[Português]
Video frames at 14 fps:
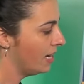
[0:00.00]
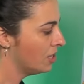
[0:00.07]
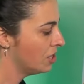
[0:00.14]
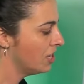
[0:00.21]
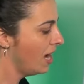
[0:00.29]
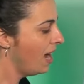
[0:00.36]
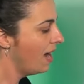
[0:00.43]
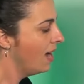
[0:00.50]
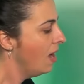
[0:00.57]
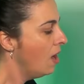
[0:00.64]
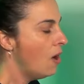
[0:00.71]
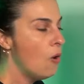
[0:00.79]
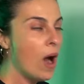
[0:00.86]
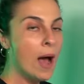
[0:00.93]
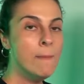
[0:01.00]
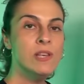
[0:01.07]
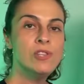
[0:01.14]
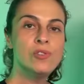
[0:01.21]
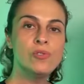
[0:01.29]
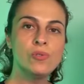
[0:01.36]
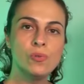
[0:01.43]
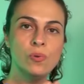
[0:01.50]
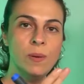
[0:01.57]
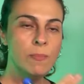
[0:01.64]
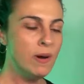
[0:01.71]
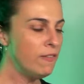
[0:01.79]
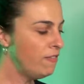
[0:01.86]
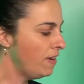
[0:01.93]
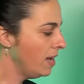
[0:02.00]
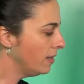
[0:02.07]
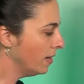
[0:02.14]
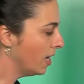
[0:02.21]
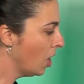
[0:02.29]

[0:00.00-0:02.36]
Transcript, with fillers: achar a mistura perfeita,